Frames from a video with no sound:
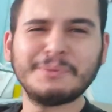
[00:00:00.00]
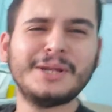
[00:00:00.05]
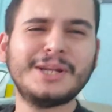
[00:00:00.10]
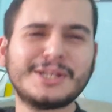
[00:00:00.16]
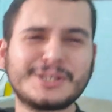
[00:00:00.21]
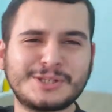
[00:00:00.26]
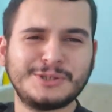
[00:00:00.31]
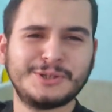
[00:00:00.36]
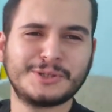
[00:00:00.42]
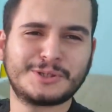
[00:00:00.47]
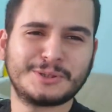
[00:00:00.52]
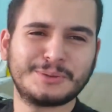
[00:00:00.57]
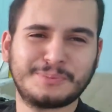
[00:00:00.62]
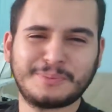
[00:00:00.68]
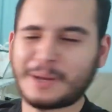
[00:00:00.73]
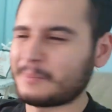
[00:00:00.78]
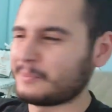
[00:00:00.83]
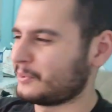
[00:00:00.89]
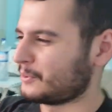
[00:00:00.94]
Birisi
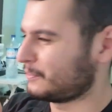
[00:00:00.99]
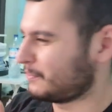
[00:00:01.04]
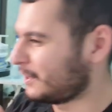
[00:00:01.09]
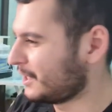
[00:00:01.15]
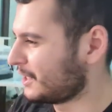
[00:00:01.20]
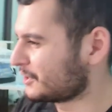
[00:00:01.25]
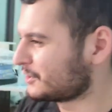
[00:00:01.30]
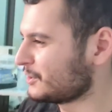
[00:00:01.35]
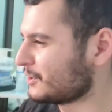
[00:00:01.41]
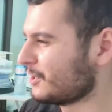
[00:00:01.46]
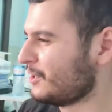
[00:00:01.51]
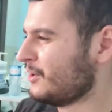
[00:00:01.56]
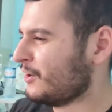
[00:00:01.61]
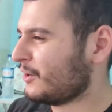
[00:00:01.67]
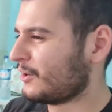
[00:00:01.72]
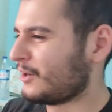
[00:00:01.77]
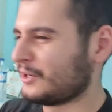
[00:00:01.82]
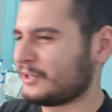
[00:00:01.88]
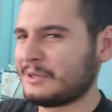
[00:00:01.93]
YouTube yapıyor paylaşıyor.
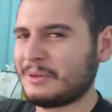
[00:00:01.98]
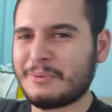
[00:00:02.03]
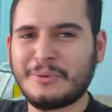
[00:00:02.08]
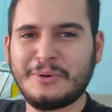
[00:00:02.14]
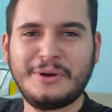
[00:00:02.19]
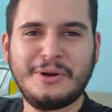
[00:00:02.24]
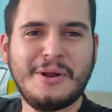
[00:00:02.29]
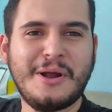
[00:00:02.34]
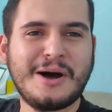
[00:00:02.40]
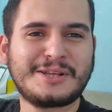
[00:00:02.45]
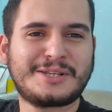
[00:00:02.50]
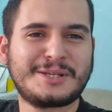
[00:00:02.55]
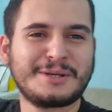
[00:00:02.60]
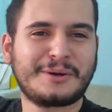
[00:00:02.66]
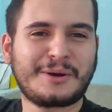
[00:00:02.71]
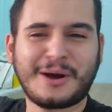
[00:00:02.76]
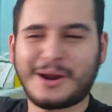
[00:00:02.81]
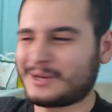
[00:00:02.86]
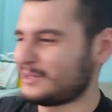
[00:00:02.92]
Hani bu nasıl
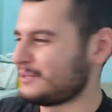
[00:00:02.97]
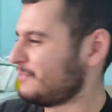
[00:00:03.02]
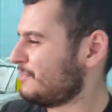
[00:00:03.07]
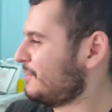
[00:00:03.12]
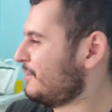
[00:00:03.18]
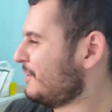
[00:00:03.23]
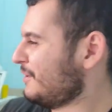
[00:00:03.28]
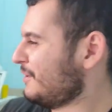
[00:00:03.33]
kardeşim.